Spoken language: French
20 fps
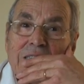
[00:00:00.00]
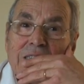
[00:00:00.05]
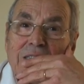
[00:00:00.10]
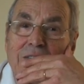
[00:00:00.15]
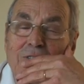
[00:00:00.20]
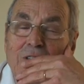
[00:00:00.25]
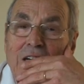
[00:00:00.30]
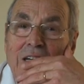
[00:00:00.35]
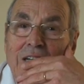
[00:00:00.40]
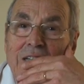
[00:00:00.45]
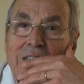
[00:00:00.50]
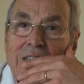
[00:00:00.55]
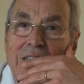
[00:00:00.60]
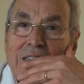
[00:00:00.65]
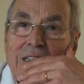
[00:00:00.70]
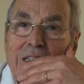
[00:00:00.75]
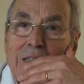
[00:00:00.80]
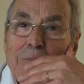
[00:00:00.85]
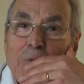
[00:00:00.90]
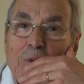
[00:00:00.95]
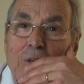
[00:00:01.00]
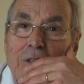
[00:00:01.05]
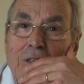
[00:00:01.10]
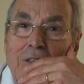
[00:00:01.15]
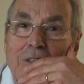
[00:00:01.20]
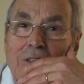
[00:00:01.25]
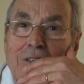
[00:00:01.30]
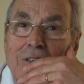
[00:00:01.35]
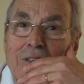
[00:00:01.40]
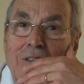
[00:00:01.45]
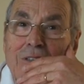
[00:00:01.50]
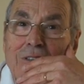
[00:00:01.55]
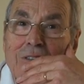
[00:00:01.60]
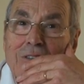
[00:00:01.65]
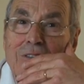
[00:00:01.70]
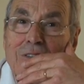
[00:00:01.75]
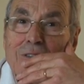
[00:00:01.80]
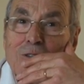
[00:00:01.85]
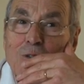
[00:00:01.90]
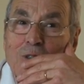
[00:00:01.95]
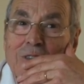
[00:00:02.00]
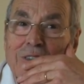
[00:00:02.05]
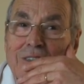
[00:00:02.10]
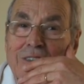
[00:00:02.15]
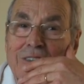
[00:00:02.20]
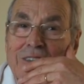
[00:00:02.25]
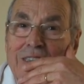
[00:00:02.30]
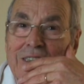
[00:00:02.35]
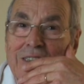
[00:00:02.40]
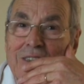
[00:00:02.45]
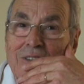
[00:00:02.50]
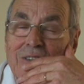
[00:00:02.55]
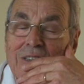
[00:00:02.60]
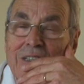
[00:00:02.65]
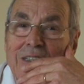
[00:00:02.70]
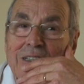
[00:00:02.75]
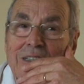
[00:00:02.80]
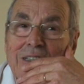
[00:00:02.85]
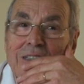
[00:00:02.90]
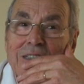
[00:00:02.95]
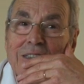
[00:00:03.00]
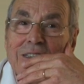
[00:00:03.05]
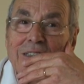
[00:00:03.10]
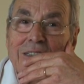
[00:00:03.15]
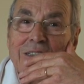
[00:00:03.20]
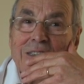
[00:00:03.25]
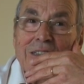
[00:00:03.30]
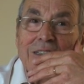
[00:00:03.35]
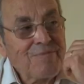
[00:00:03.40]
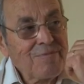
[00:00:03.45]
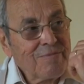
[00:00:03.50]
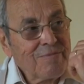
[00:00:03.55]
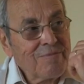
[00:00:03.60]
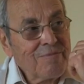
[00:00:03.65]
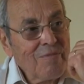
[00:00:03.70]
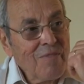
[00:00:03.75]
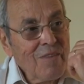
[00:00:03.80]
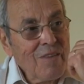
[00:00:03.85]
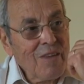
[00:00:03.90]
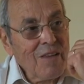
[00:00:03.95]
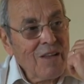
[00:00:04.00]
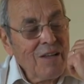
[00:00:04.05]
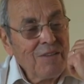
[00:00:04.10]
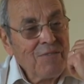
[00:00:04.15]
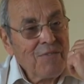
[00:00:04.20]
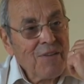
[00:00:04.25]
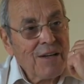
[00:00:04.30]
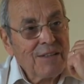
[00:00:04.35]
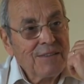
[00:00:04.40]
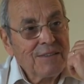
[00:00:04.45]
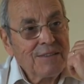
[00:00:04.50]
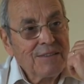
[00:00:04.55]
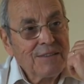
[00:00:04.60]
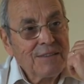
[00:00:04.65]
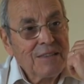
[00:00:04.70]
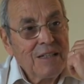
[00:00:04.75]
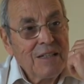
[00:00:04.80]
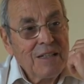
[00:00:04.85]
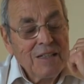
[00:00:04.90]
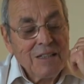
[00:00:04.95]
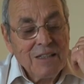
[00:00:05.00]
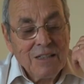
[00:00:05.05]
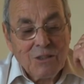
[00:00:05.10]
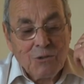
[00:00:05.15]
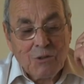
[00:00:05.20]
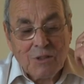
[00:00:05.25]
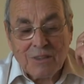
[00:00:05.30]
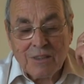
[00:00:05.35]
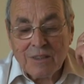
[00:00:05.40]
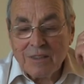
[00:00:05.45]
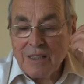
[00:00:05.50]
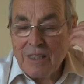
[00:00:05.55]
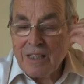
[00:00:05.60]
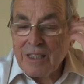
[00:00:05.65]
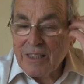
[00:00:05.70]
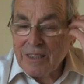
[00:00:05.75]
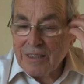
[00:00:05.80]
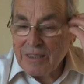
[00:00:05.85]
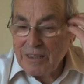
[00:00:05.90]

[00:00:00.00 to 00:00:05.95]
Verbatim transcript: ah et puis euh, en 67. Pardon, Donc en 67, c'est la guerre en 67, 67, la guerre